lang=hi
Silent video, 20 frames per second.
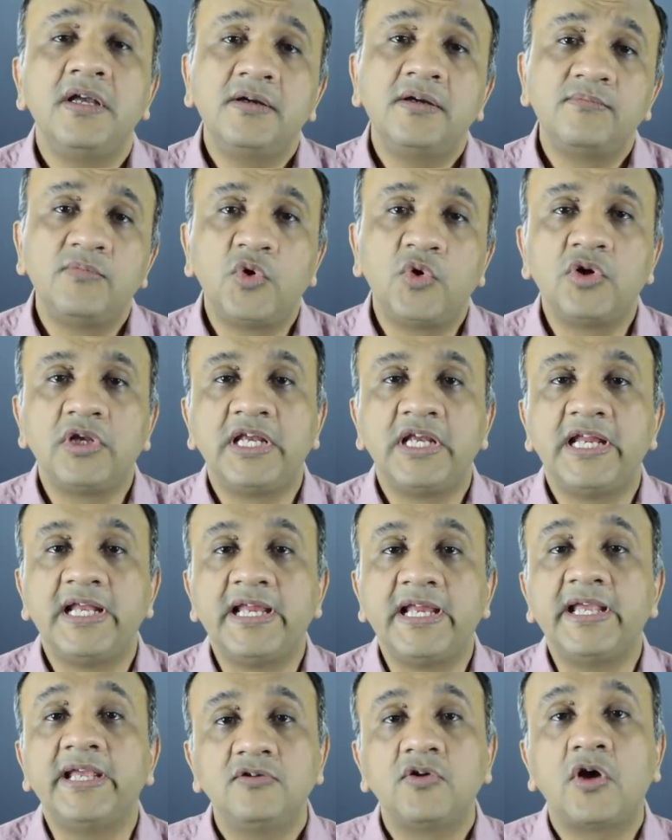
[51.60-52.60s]
मोल ले
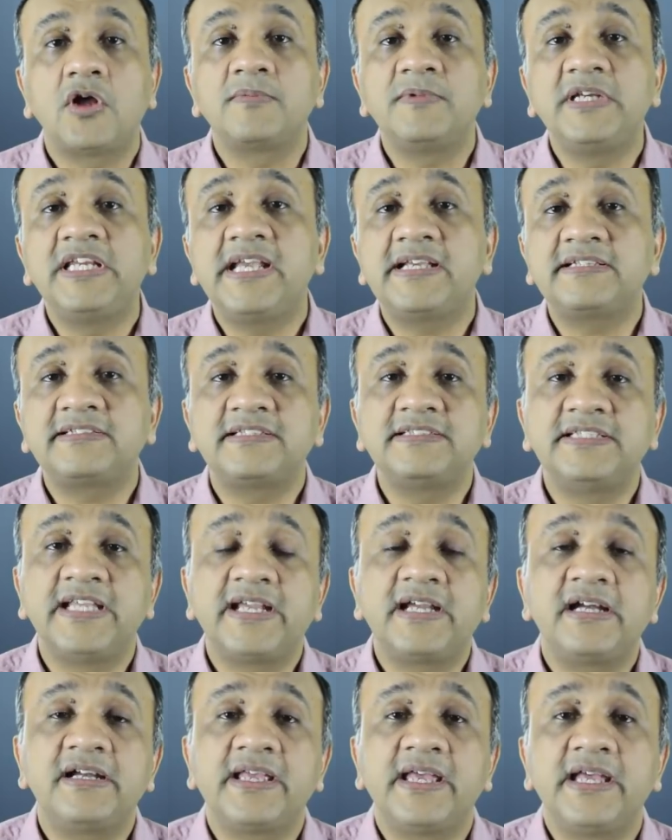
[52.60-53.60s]
लें नॉर्मली ऐसा
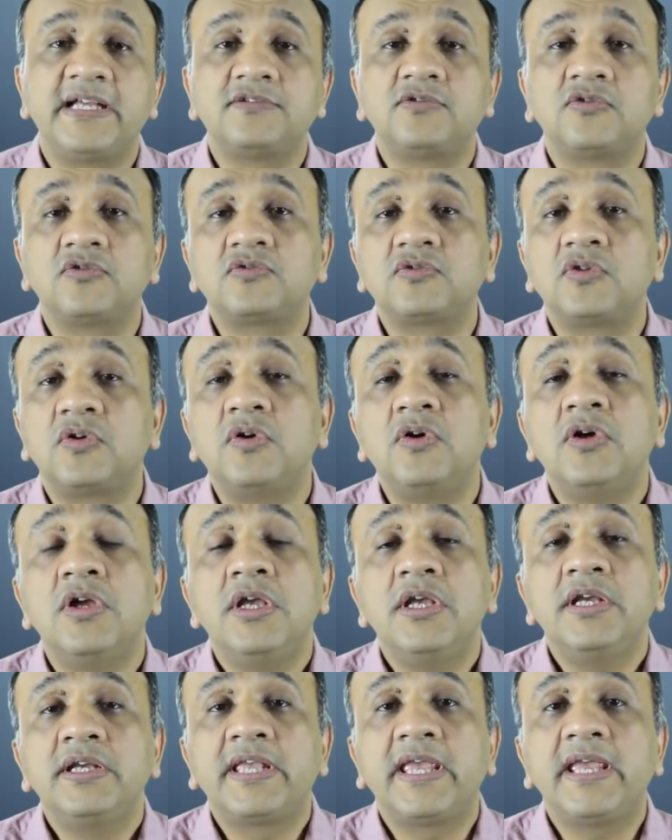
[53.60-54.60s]
देखा गया है दोस्तों
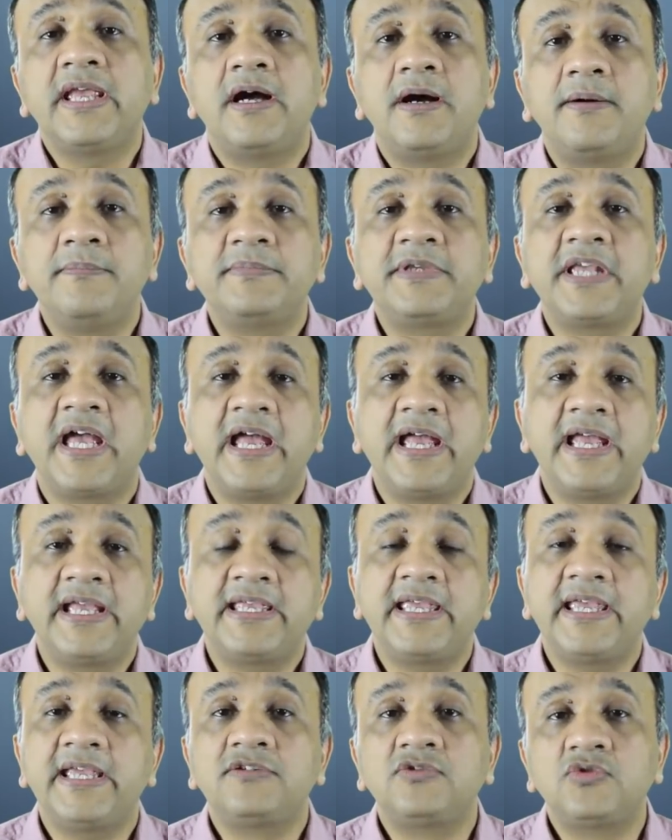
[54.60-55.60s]
कि हम क्या है
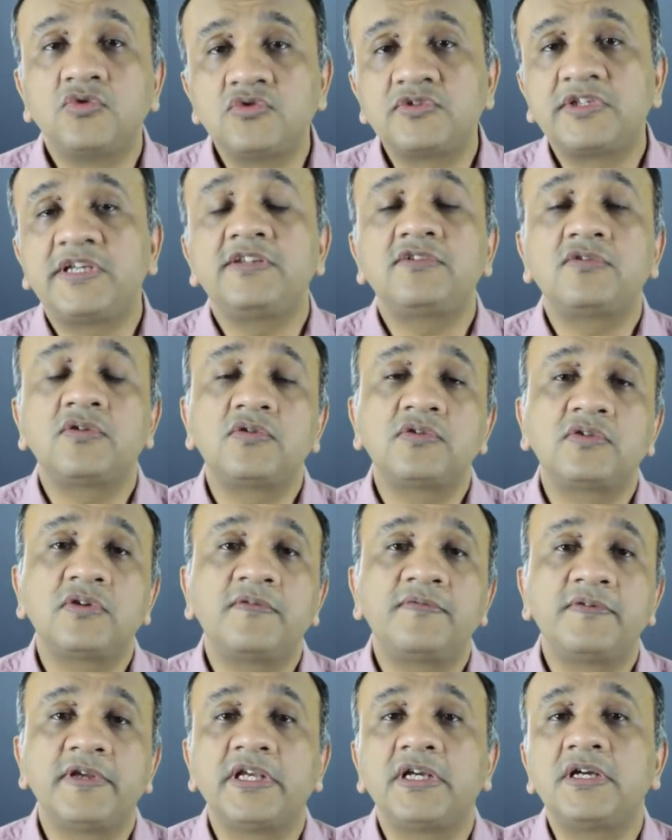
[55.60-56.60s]
कि एक दूसरी सोर्स
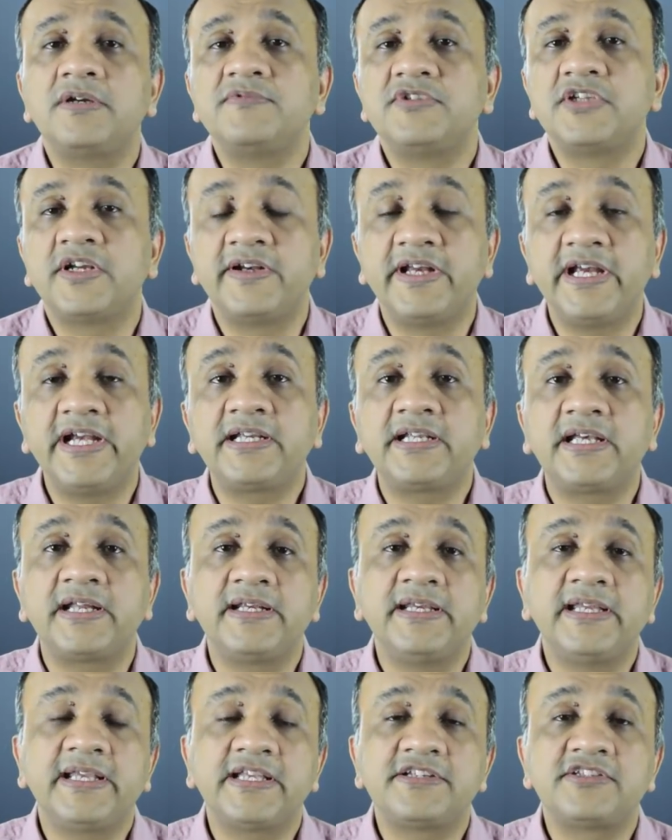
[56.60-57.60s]
ऑफ इनकम जनरेट
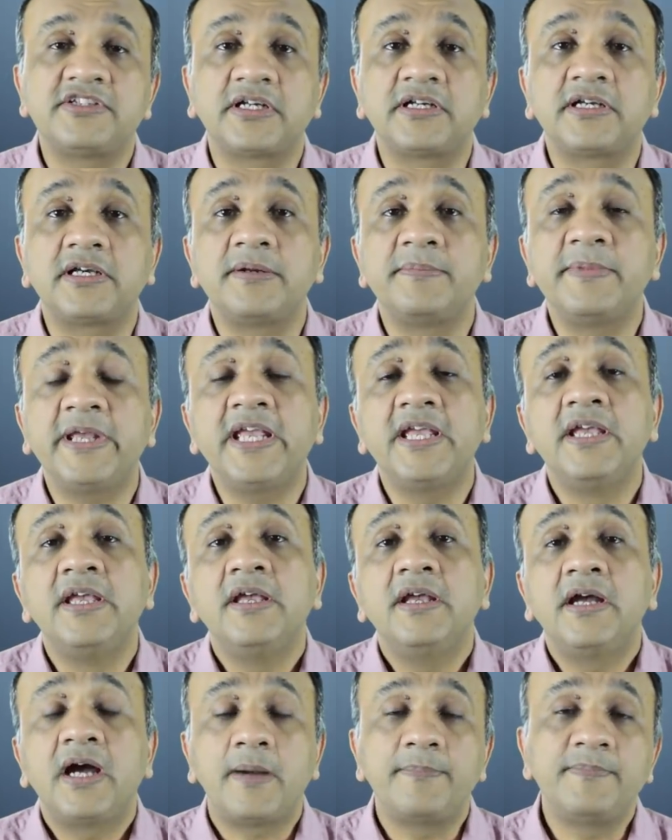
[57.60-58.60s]
करने के चक्कर में
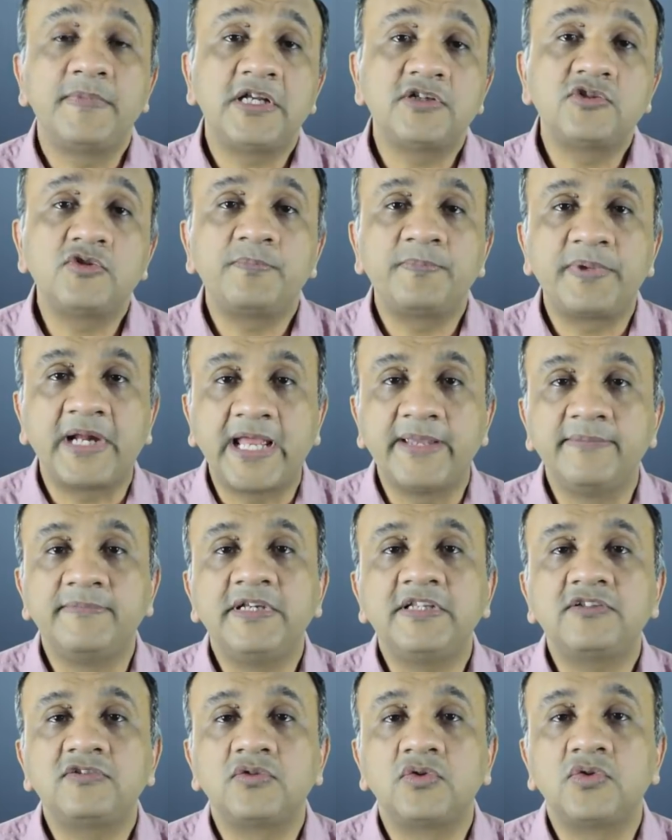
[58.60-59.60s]
अपना जो
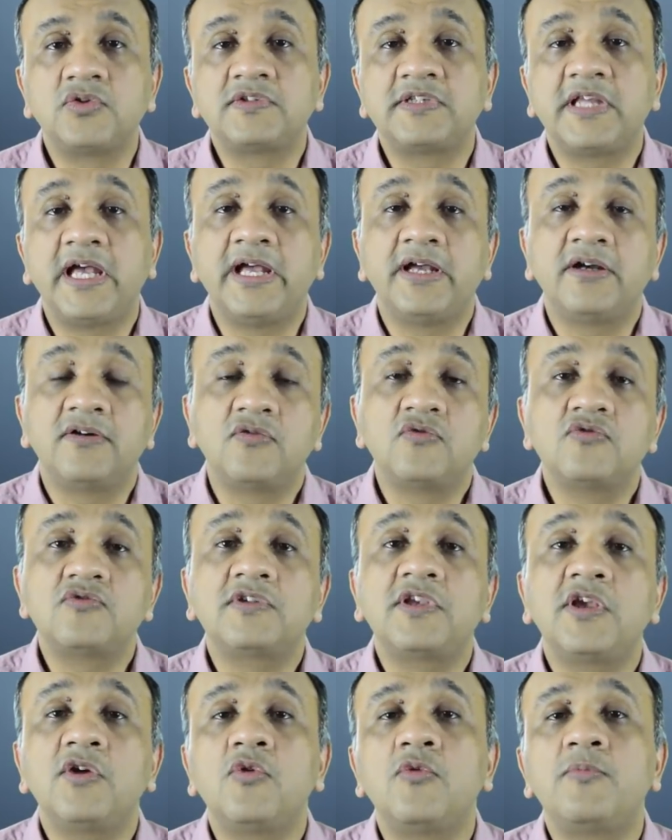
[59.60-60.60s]
प्राइमरी सोर्स है है
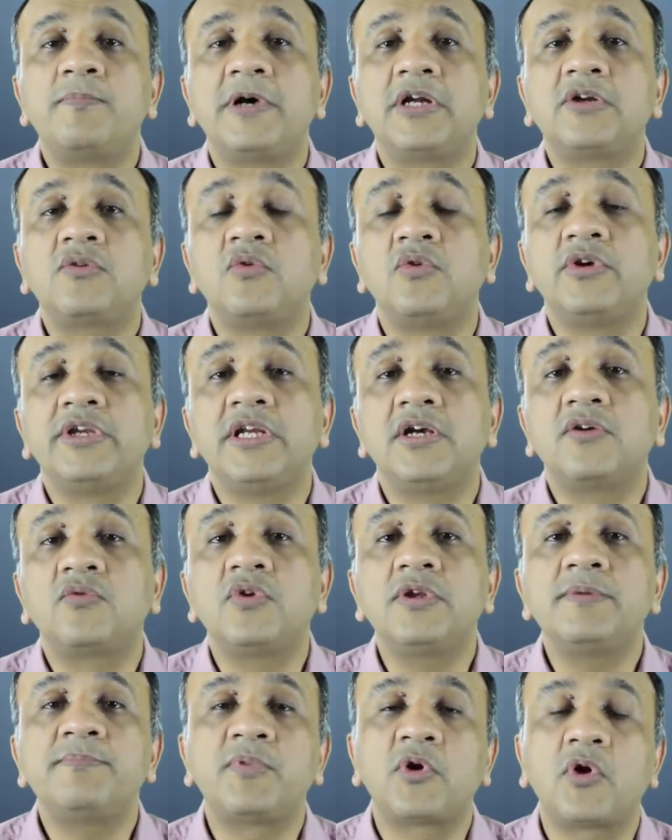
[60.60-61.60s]
उसके ऊपर कोई ना
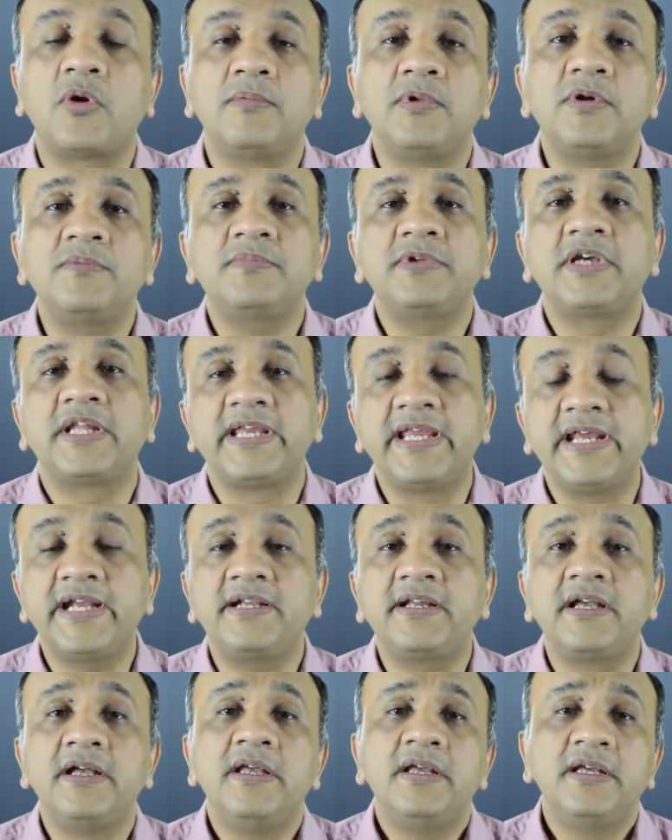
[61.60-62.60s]
कोई प्रॉब्लम
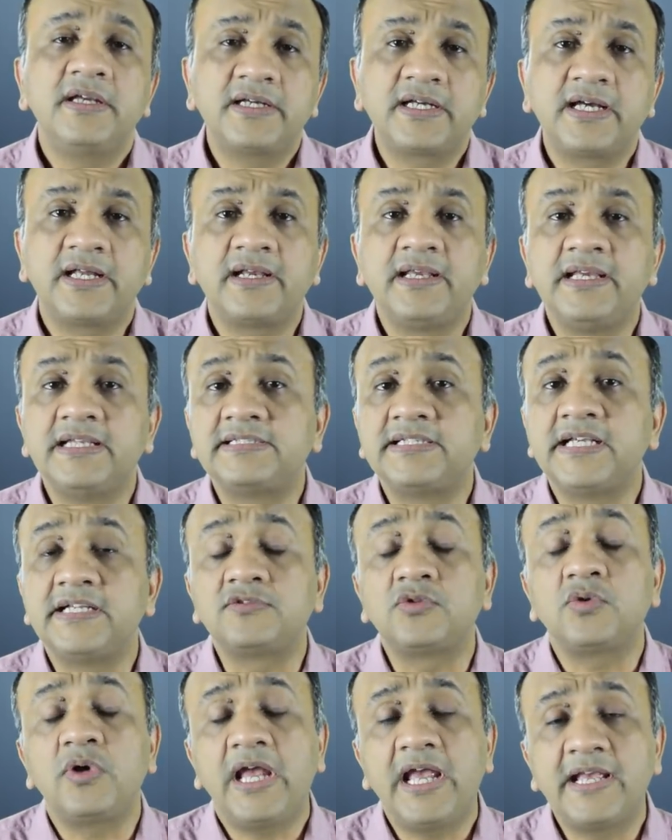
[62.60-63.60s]
क्रिएट कर लेते
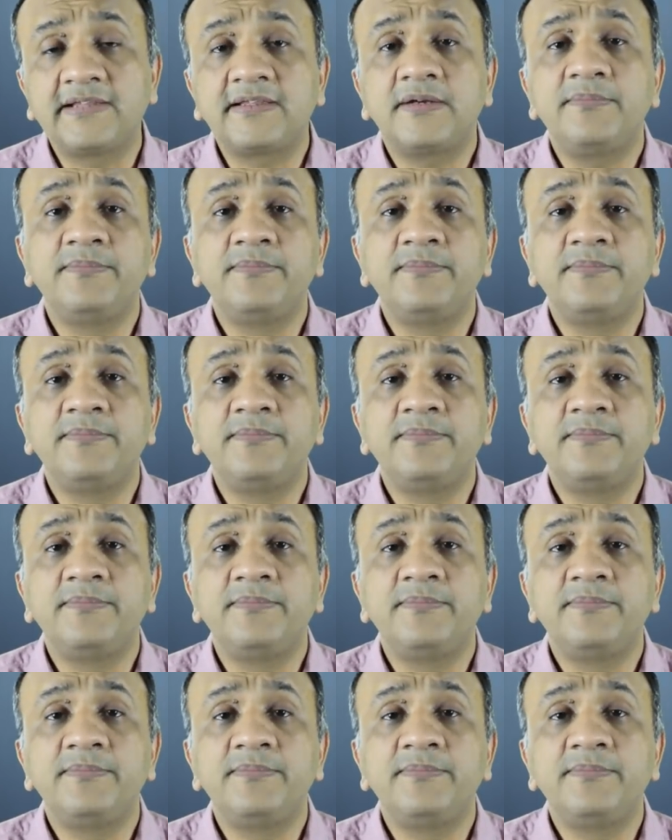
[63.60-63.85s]
हैं तो ऐसा